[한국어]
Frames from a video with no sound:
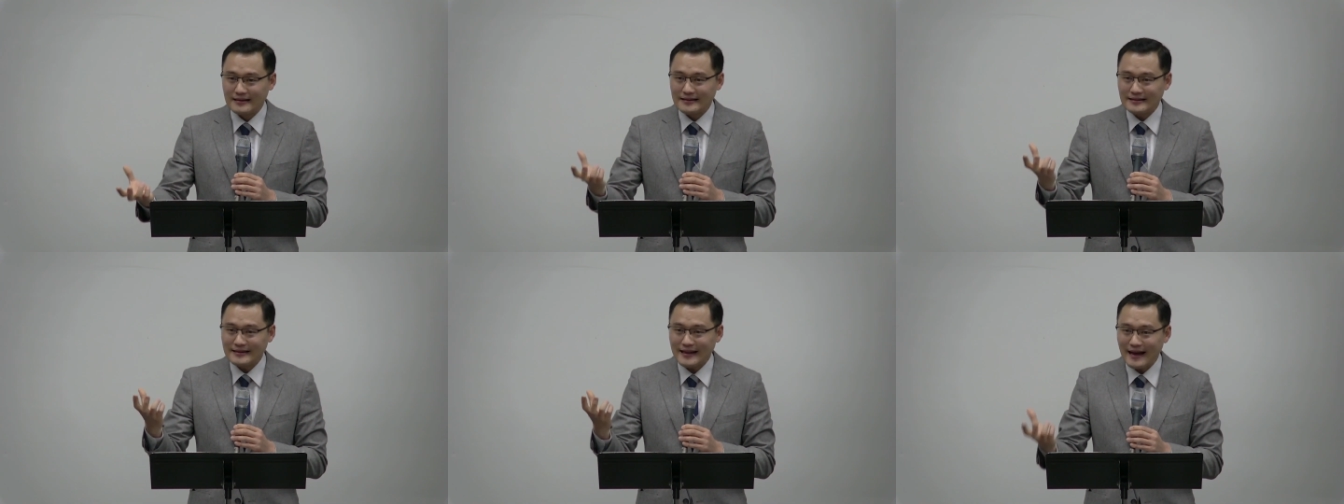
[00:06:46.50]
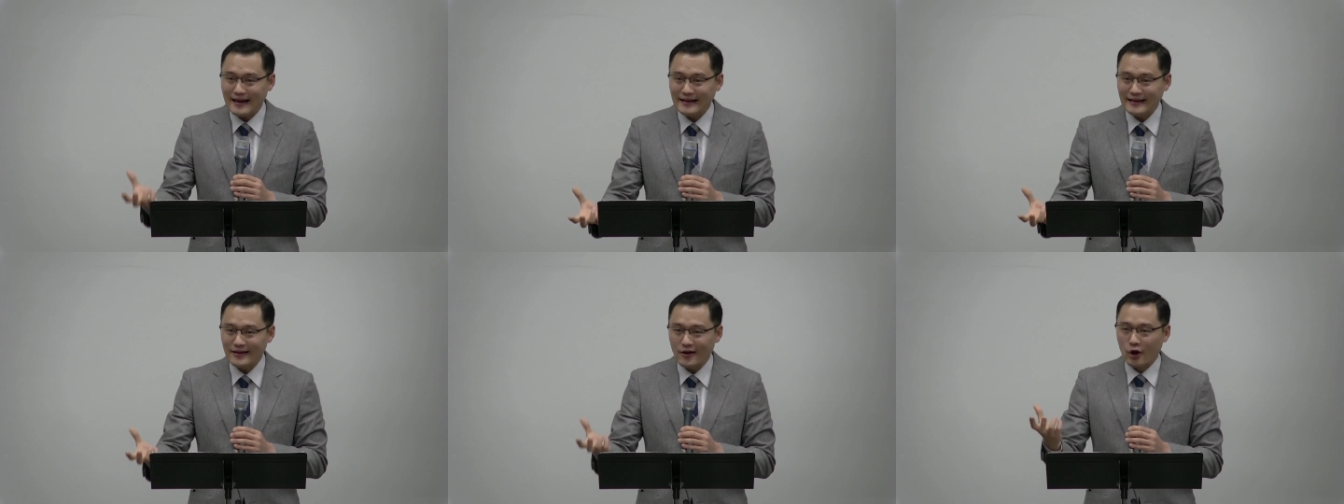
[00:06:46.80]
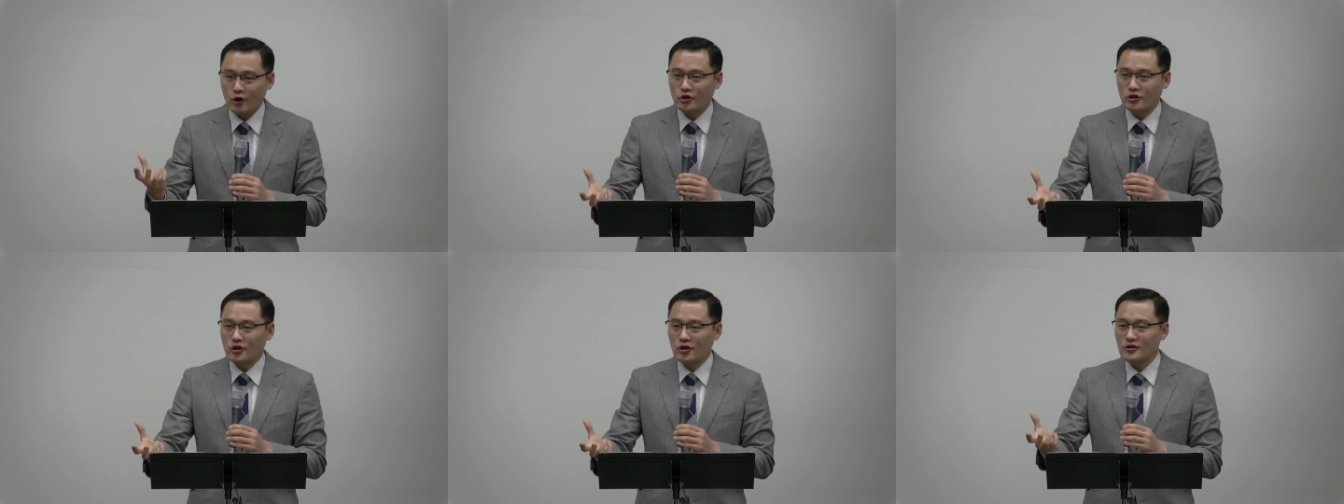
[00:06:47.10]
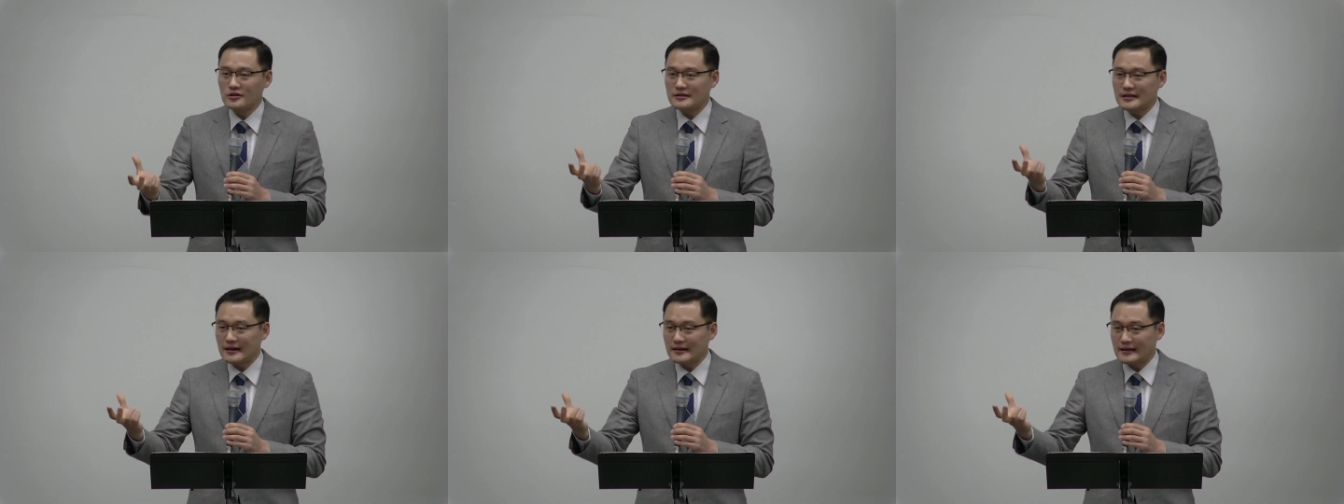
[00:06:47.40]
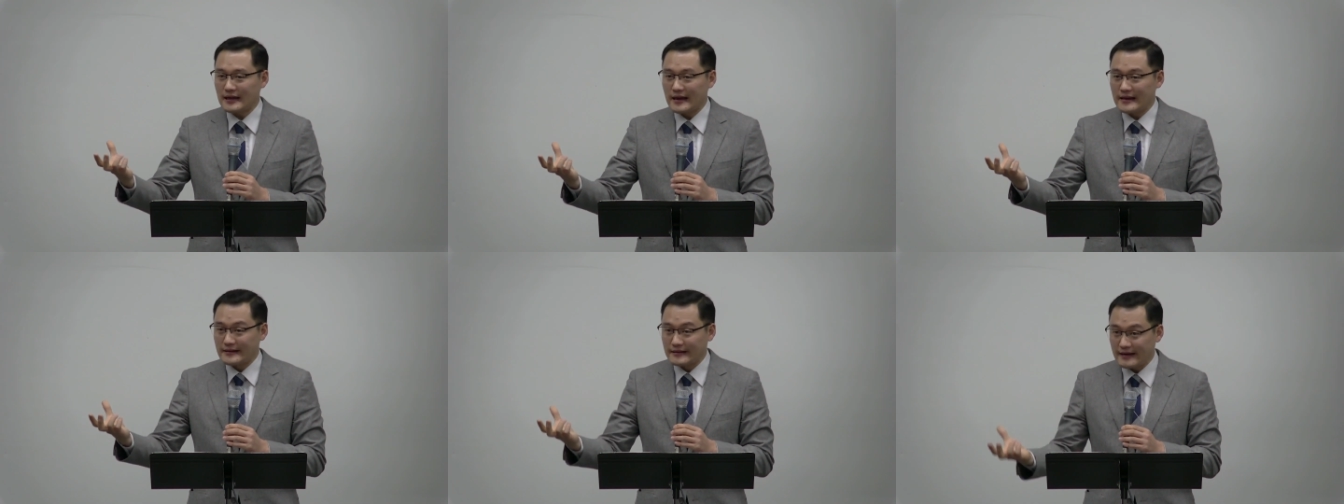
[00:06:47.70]
땅이 어떤
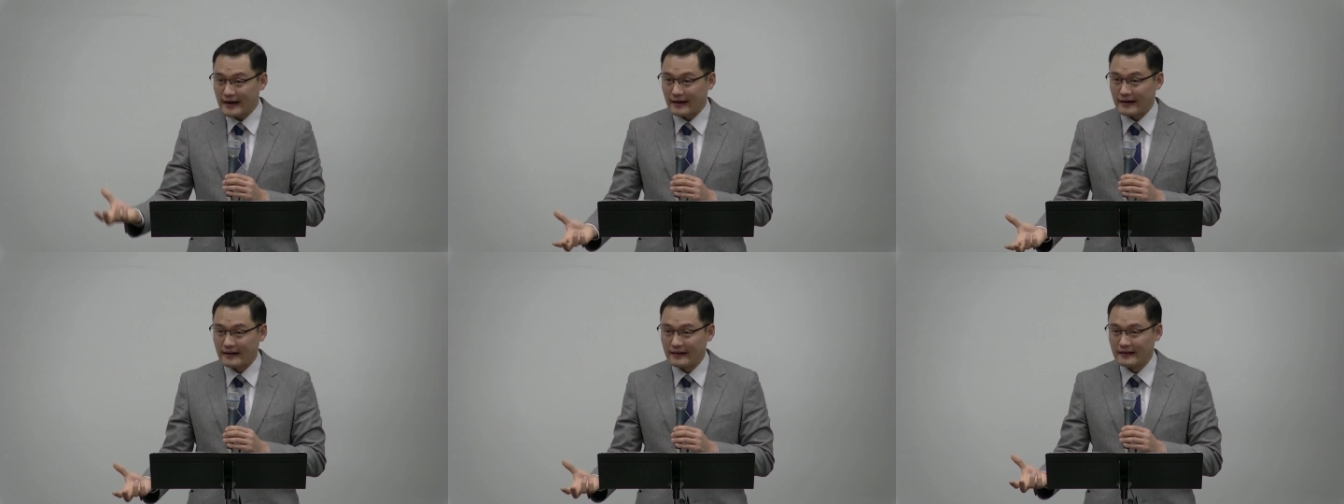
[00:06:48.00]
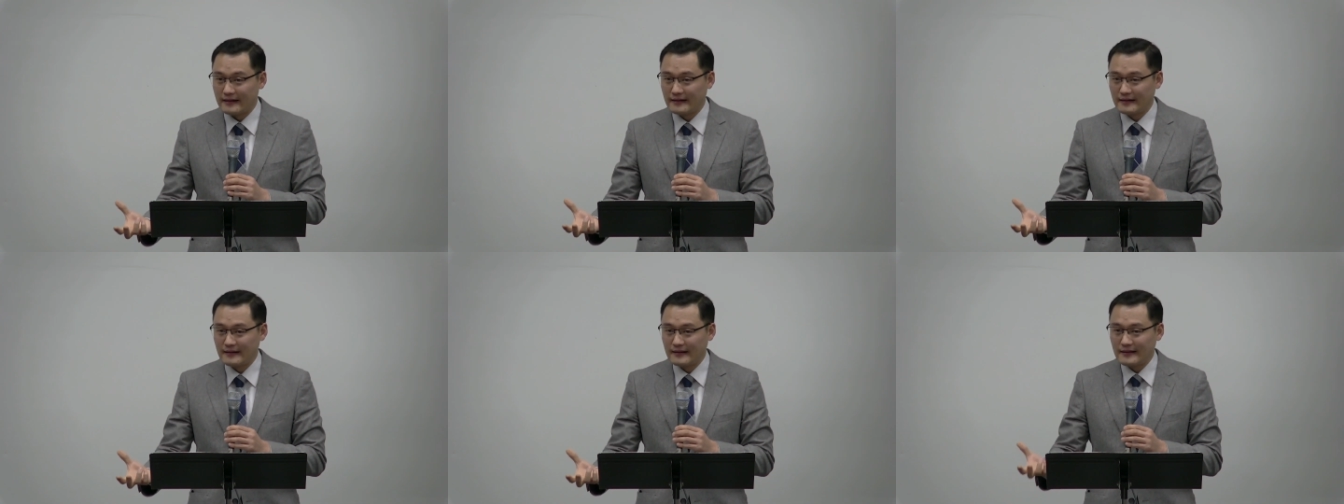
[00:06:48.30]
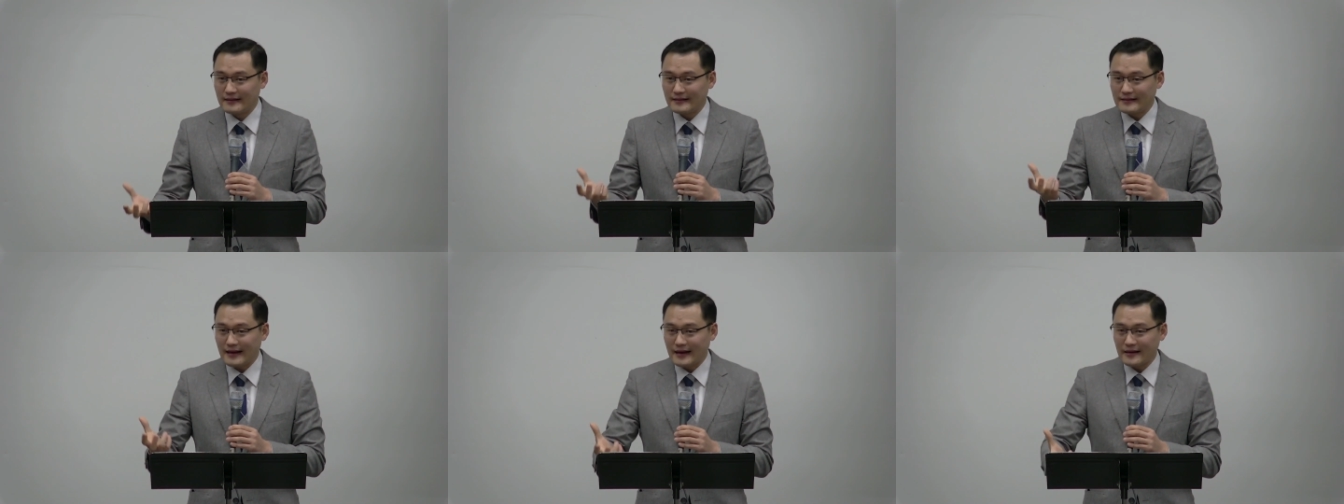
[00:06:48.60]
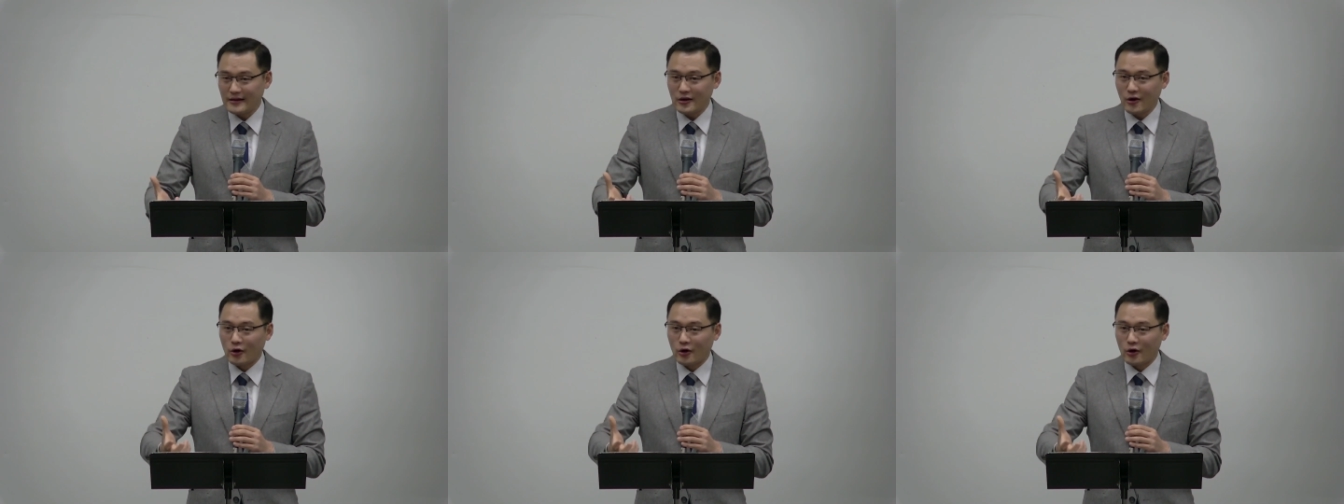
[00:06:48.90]
상태에 있느냐, 땅이